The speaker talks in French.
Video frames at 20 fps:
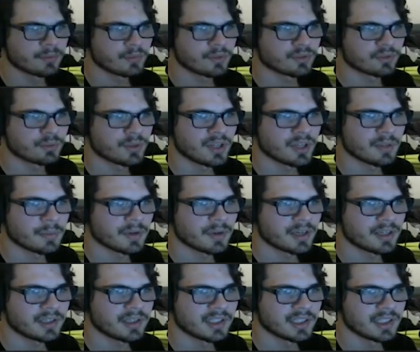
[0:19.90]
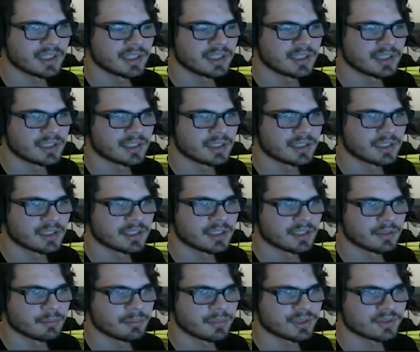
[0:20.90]
ne spoilez pas.
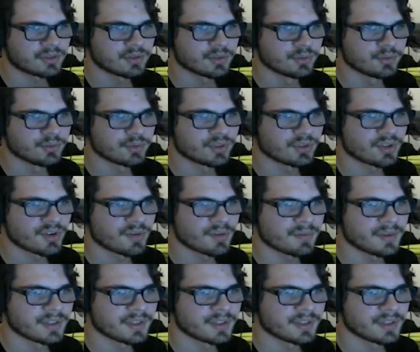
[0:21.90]
Parce que nous sommes...